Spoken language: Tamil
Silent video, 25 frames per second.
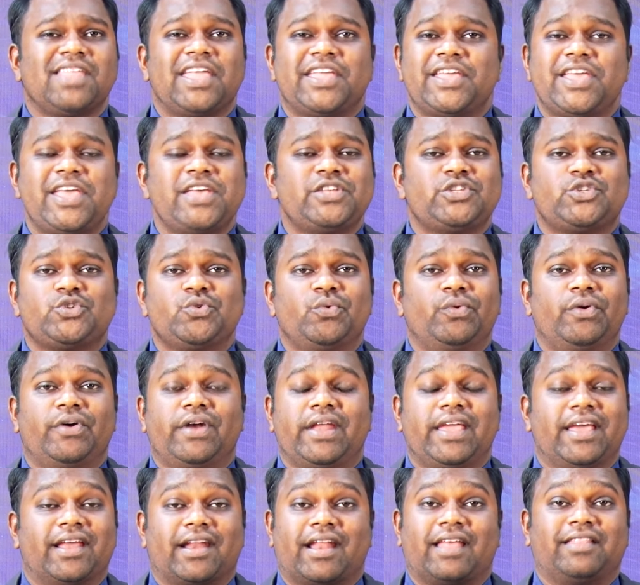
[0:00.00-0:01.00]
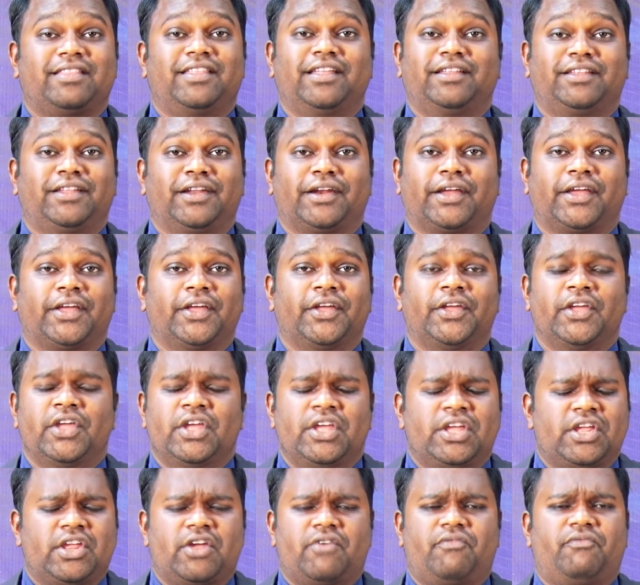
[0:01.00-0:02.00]
இயேசுனுடைய ரத்தத்திற்கு
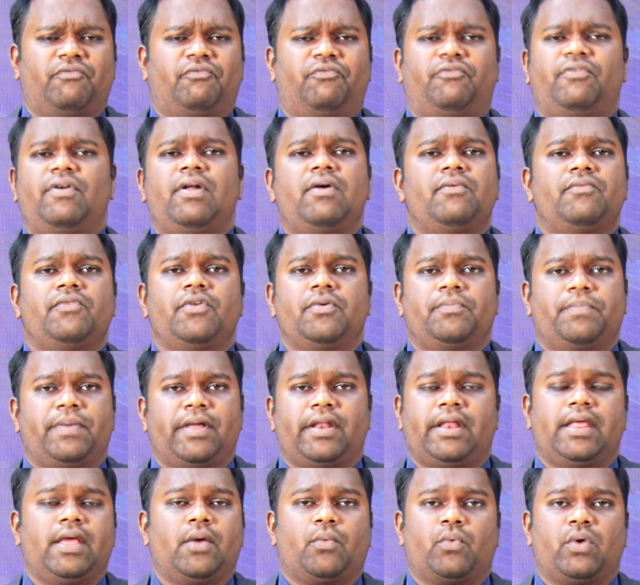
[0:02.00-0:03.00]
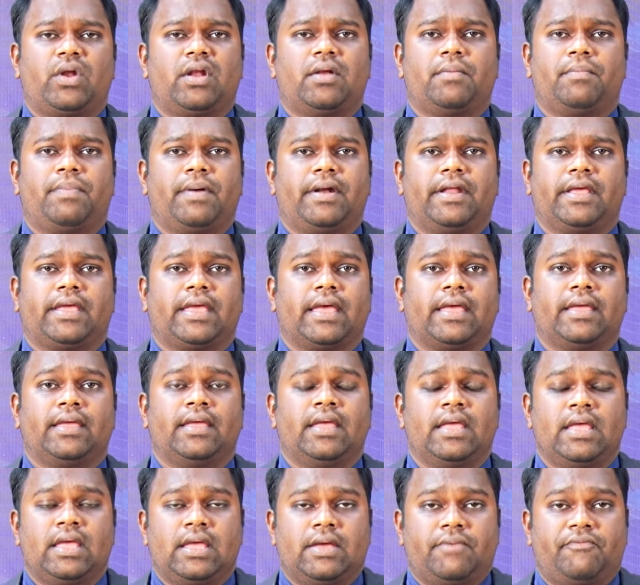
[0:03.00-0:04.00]
எவ்வளவு பெரிய உடன்படிக்கை
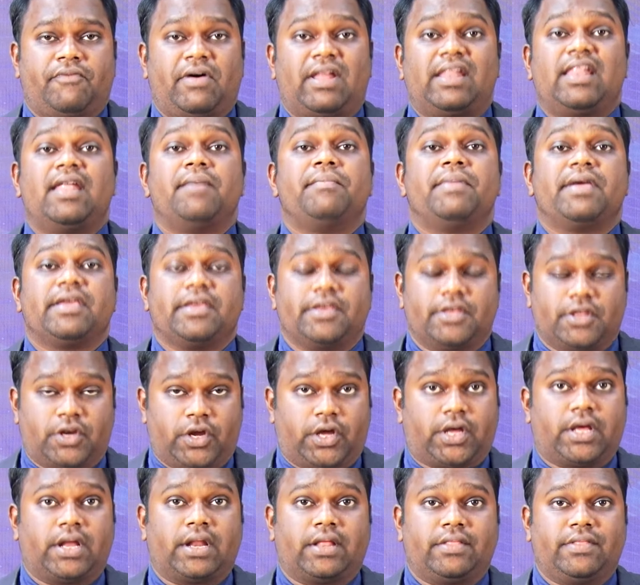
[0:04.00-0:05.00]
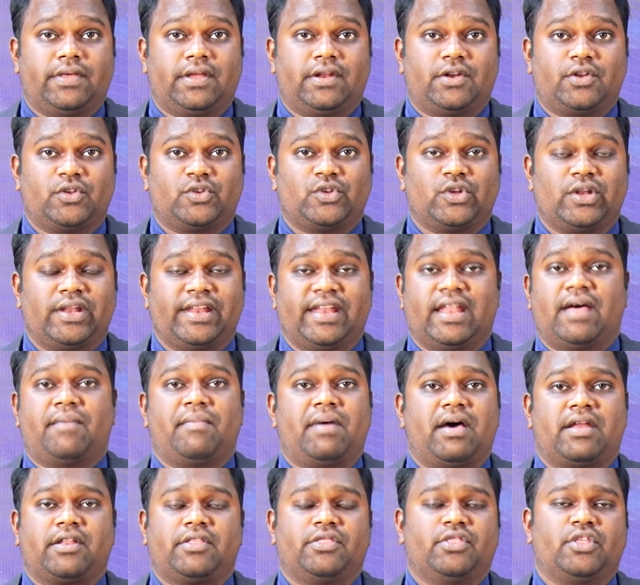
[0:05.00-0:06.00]
வல்லமை இருக்கிறது என்று சொல்லி நாம்
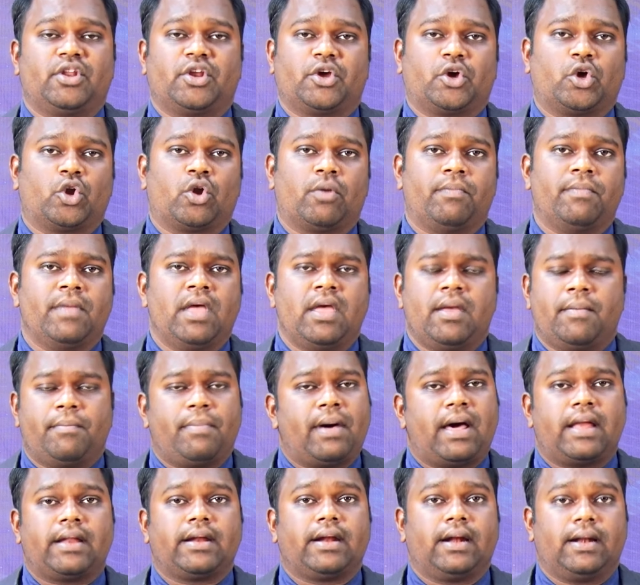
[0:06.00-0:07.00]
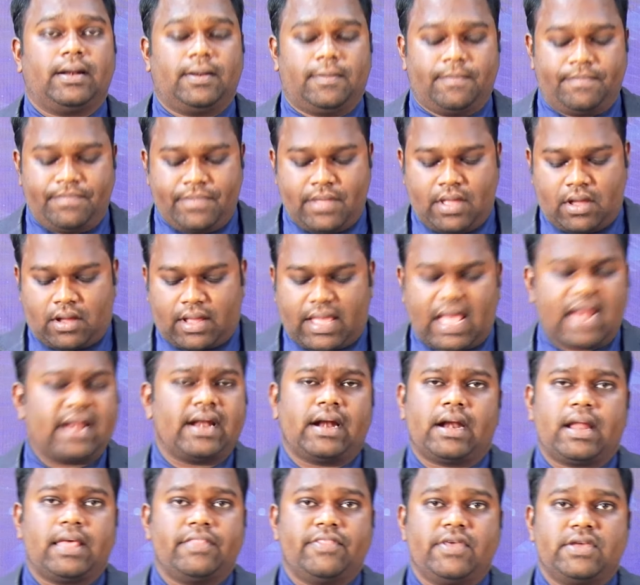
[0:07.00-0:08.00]
அறிந்திருக்கிறோம் பாருங்கள்
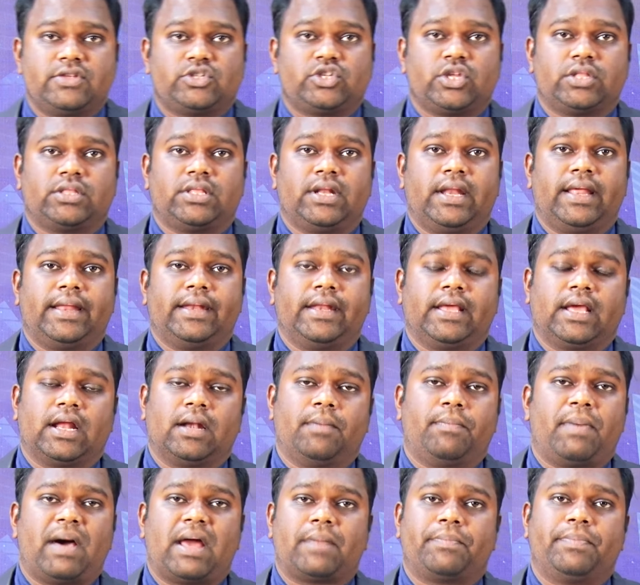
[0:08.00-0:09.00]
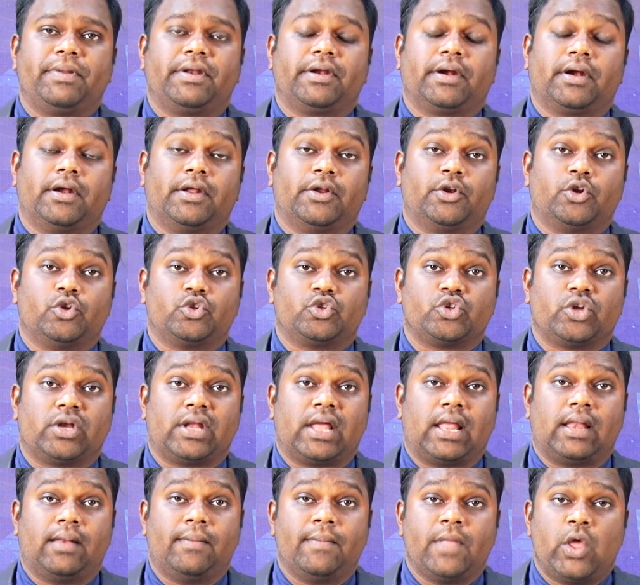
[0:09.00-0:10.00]
கனடா தேசத்தில் நீங்கள் பார்ப்பீர்கள் என்று
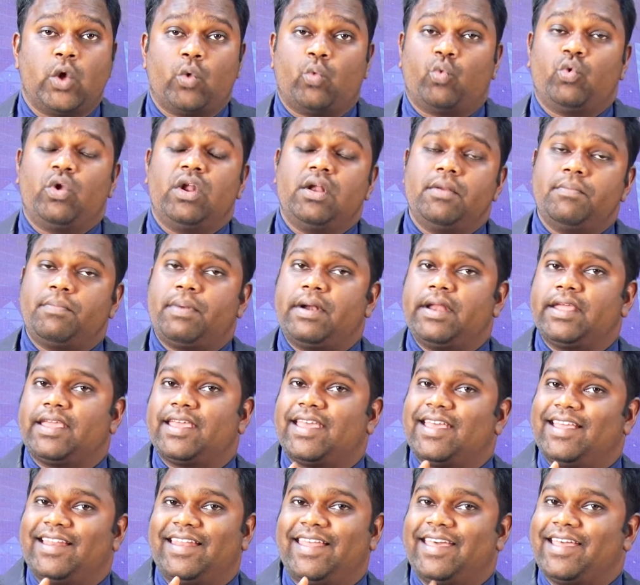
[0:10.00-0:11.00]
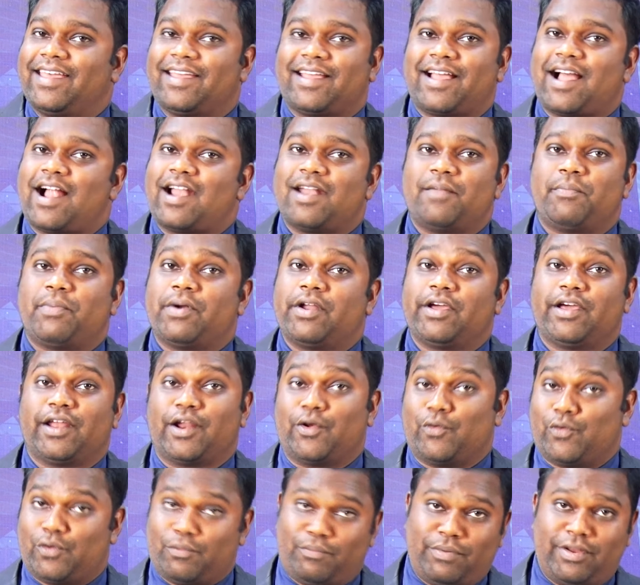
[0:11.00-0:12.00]
சொன்னால் உடன்படிக்கையிலே காணப்படுகிற
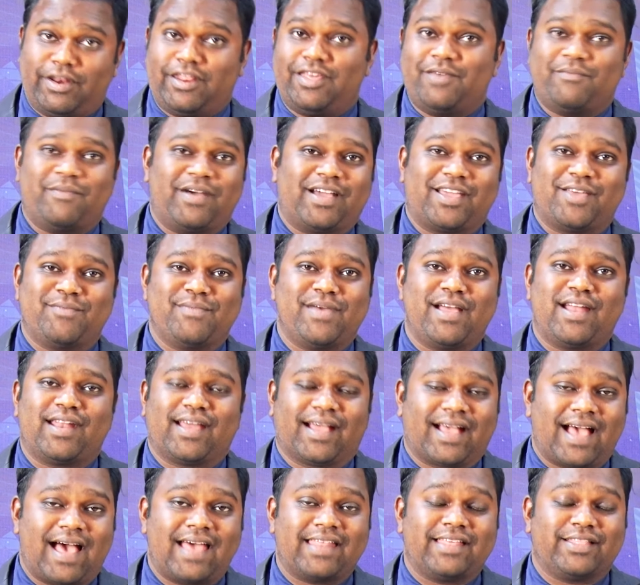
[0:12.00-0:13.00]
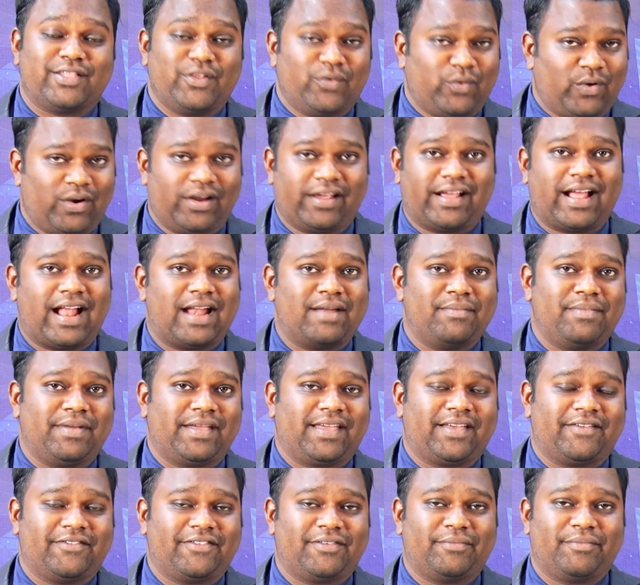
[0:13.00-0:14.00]
ஒரு பெரிய மகிமையான காரியத்தை உங்களுக்கு
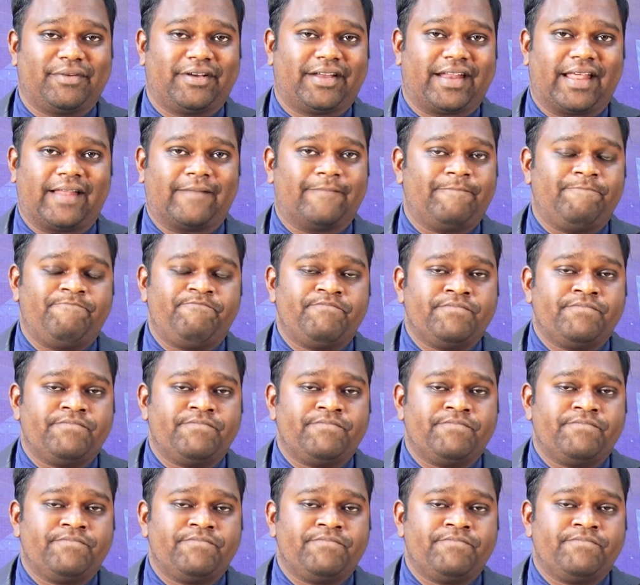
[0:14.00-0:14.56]
காண்பிக்க விரும்புகிறேன்